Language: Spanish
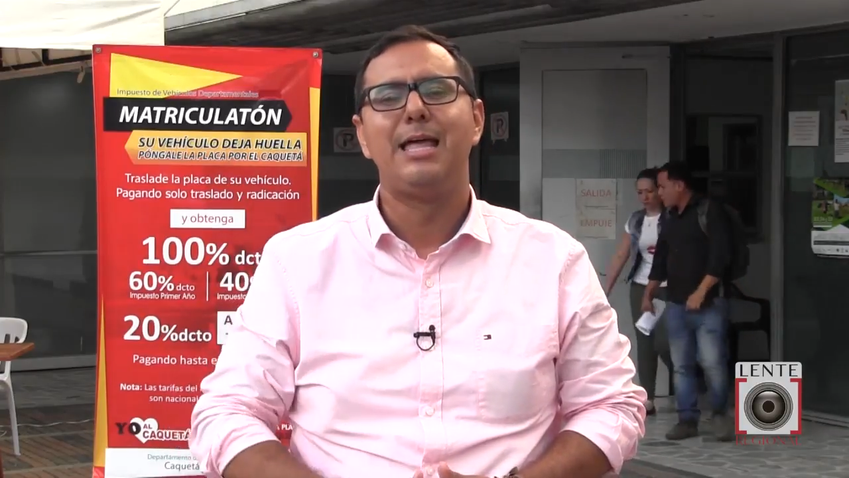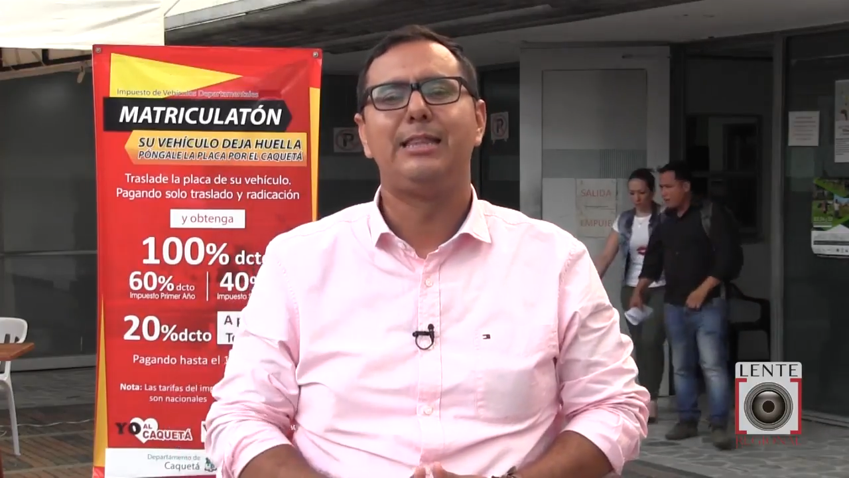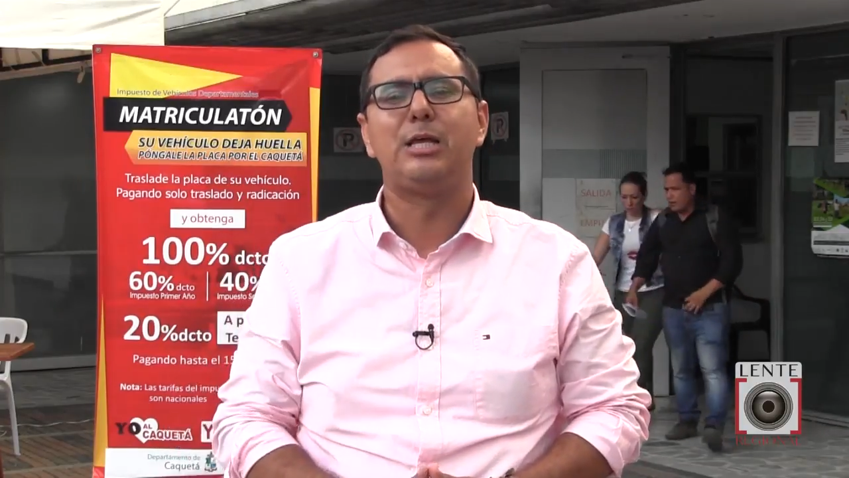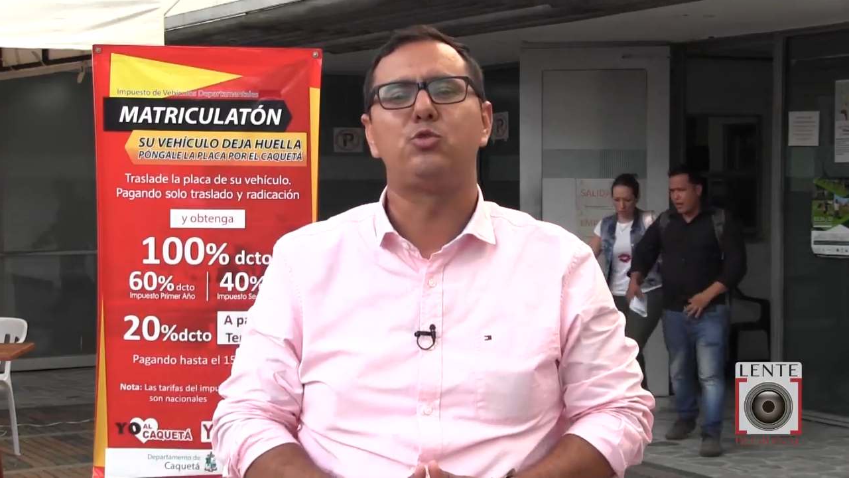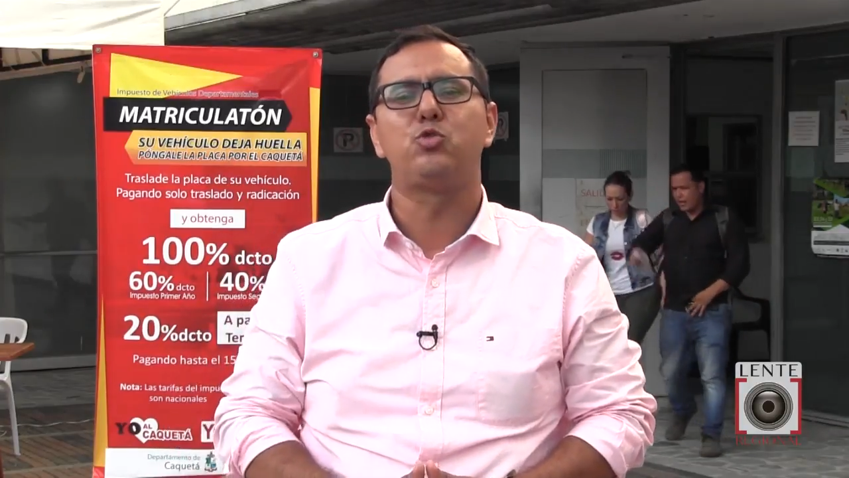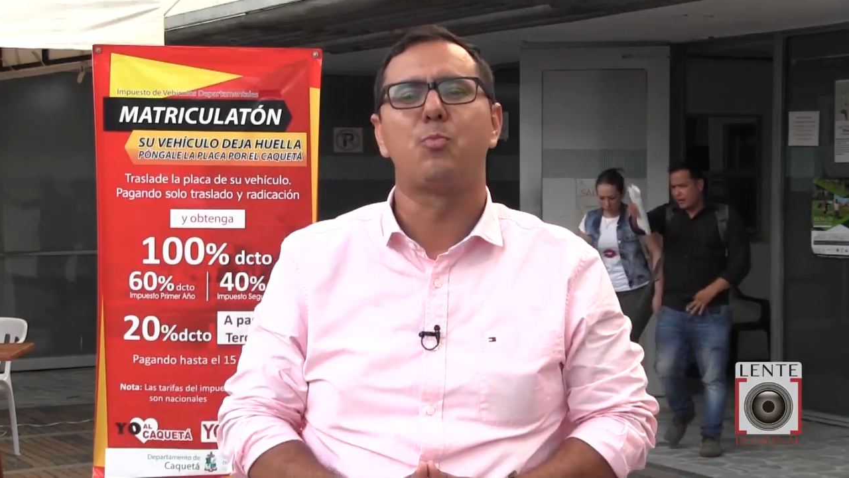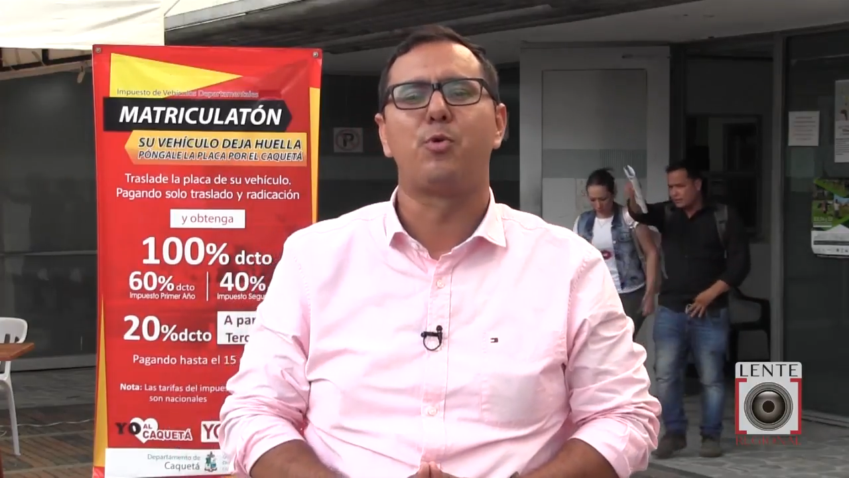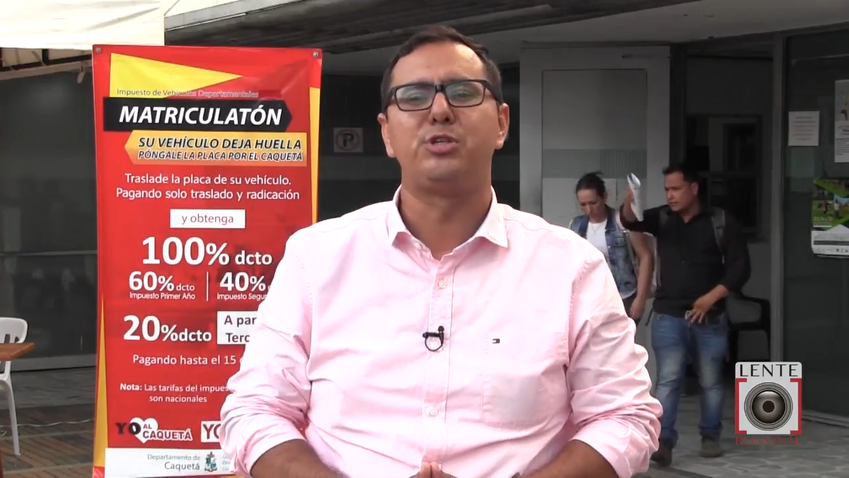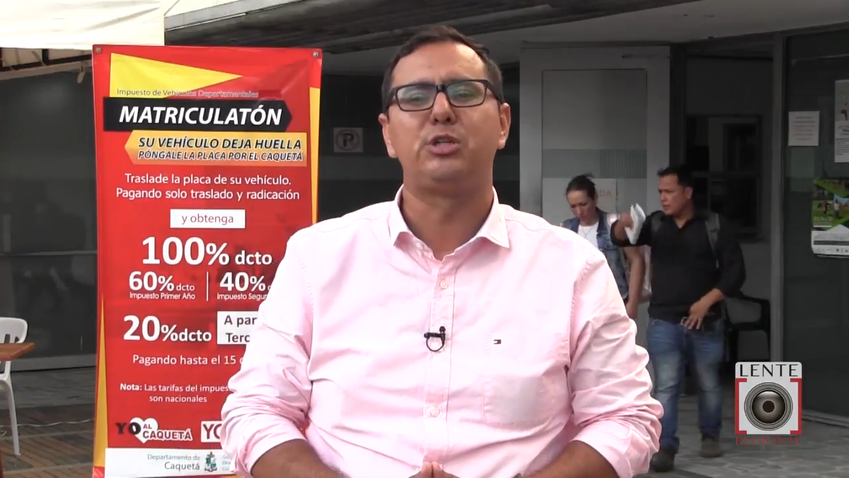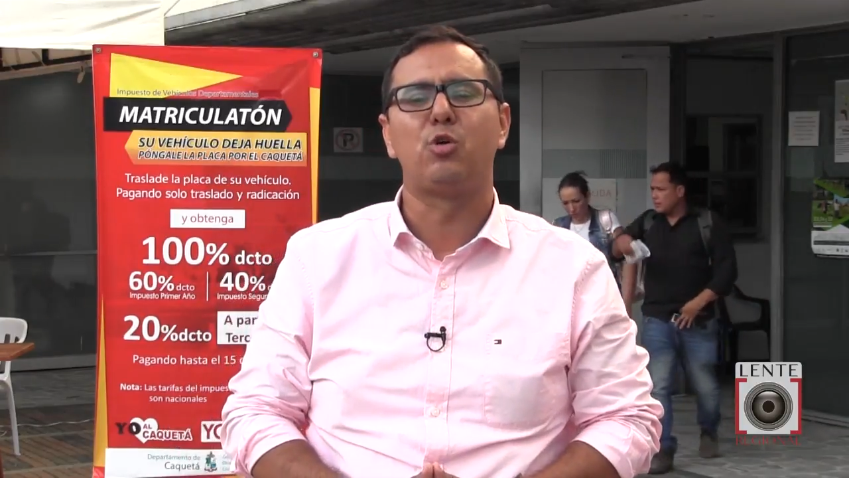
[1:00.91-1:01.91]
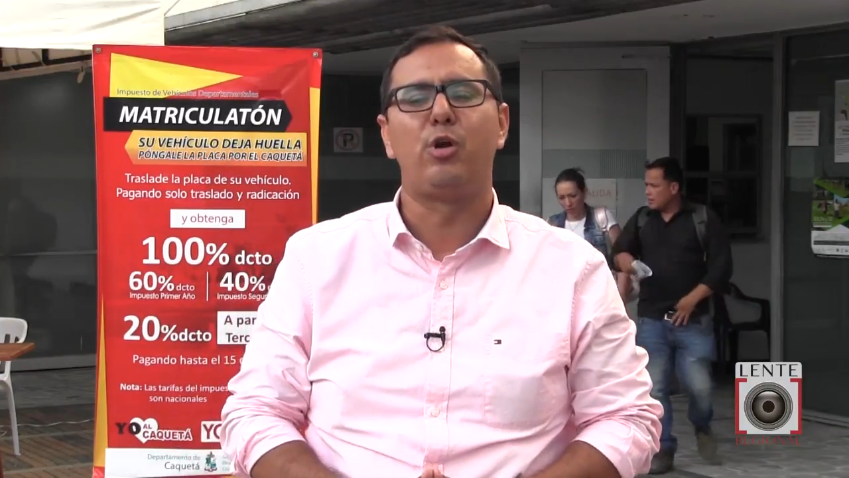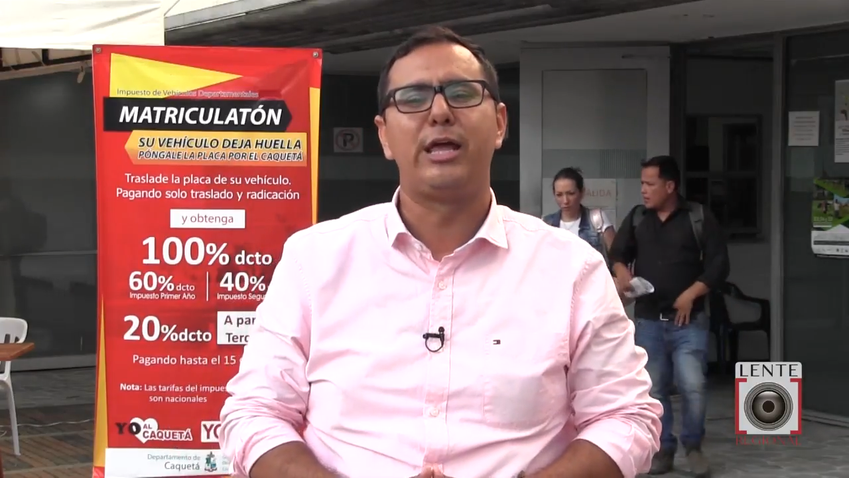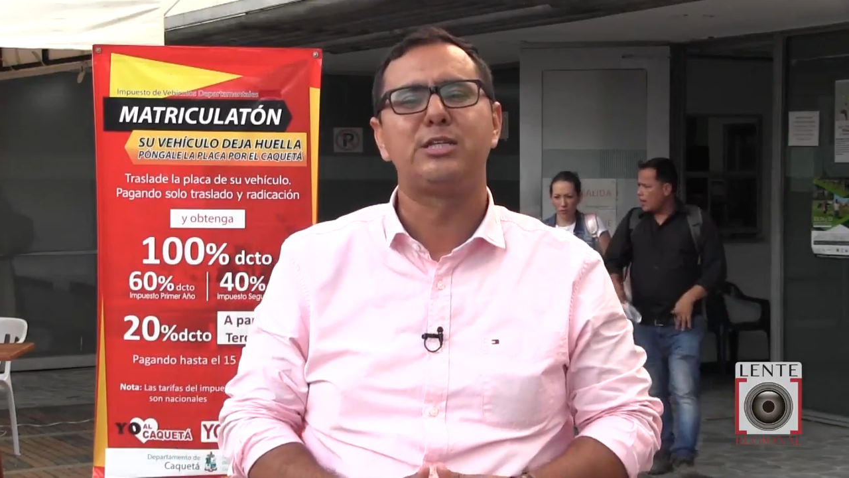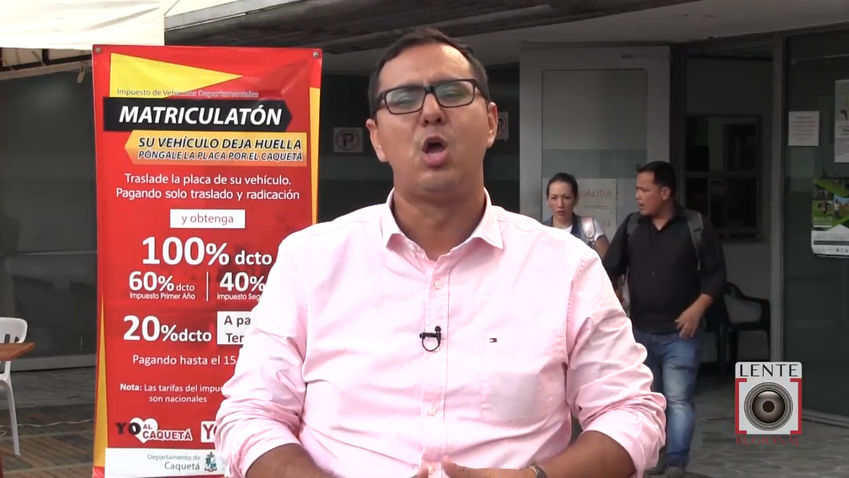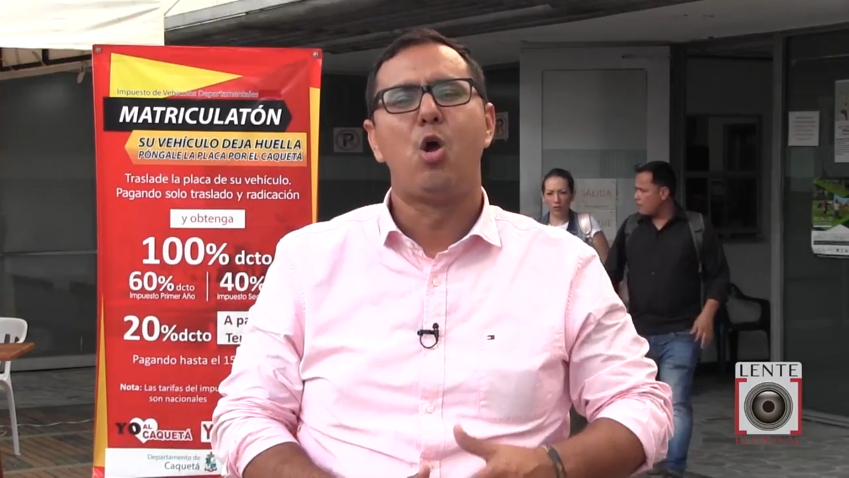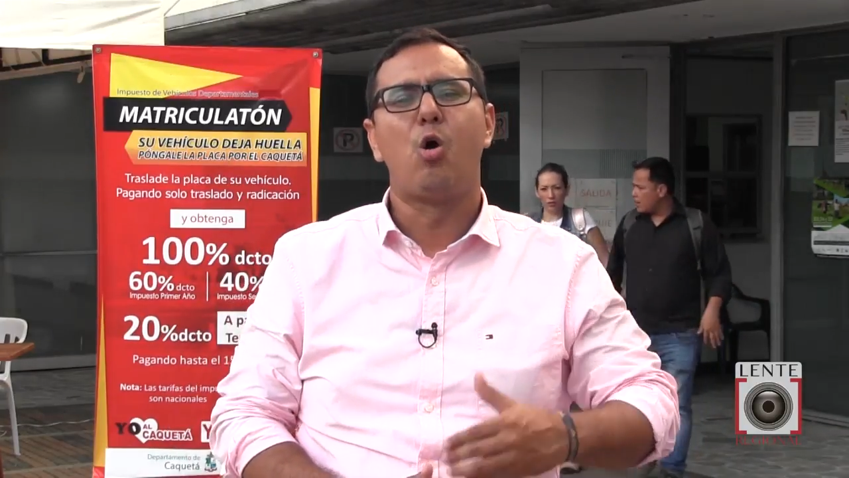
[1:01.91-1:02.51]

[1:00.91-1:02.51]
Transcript: de sus opositores